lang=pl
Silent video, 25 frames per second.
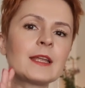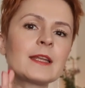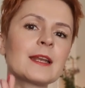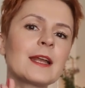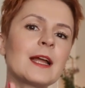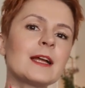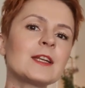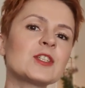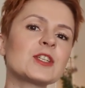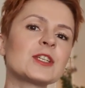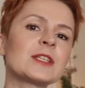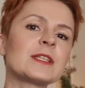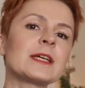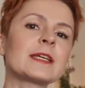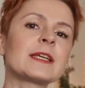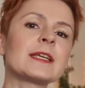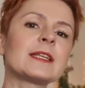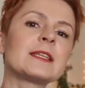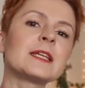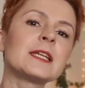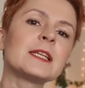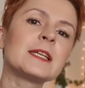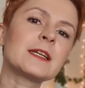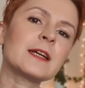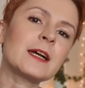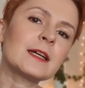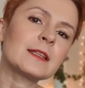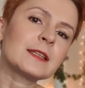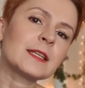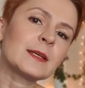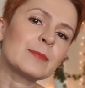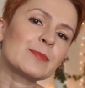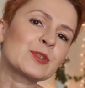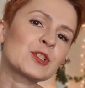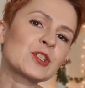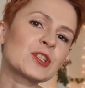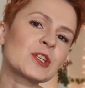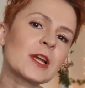raczej takie
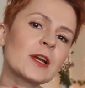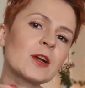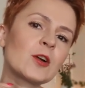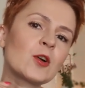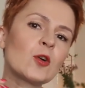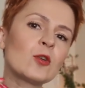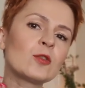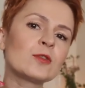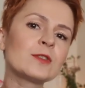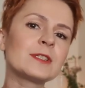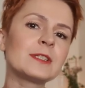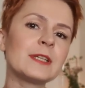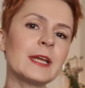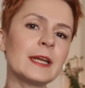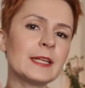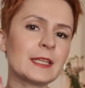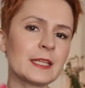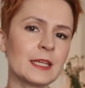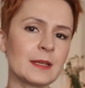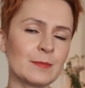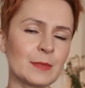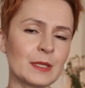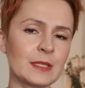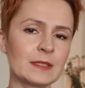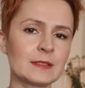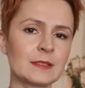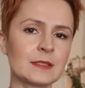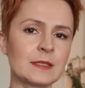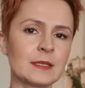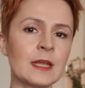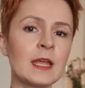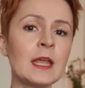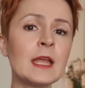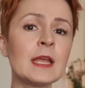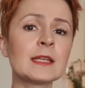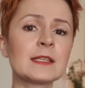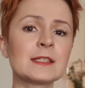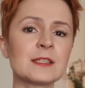delikatne przechodzenie między